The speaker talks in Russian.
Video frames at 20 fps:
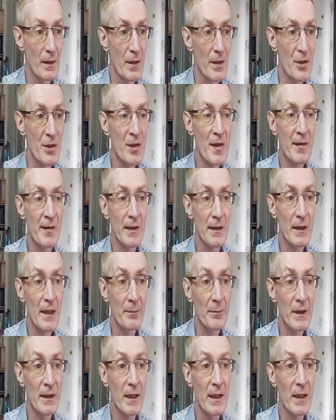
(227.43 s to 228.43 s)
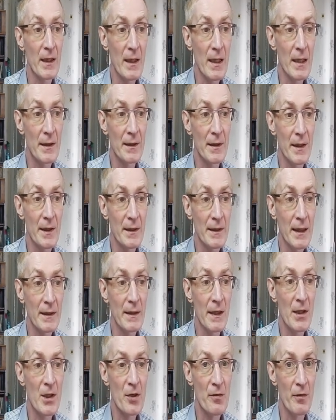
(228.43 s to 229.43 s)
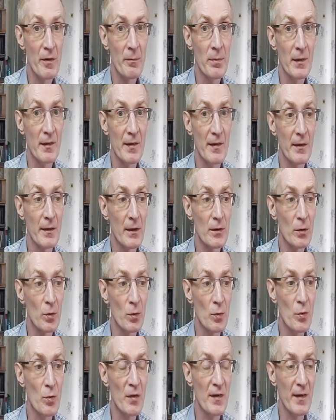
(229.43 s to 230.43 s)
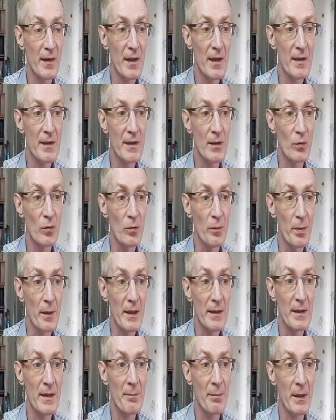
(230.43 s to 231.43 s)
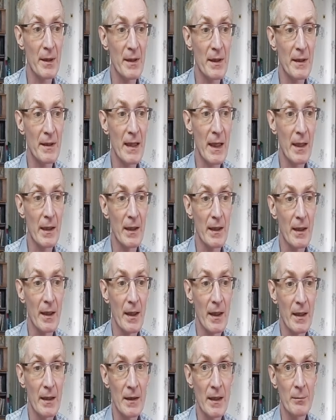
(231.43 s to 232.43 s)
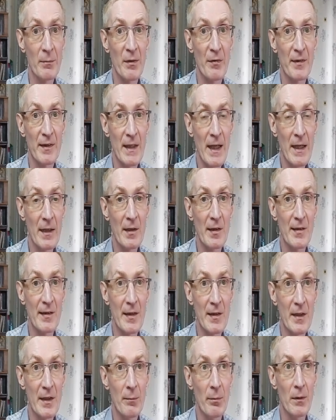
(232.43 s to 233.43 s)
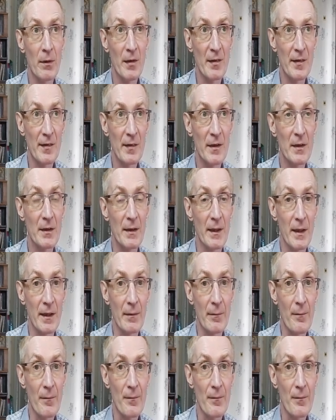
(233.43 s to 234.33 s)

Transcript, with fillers: Жизнь, она многогранна, и надо лишь выбрать золотую середину, пройти по ней так, дабы в старости не было стыдно.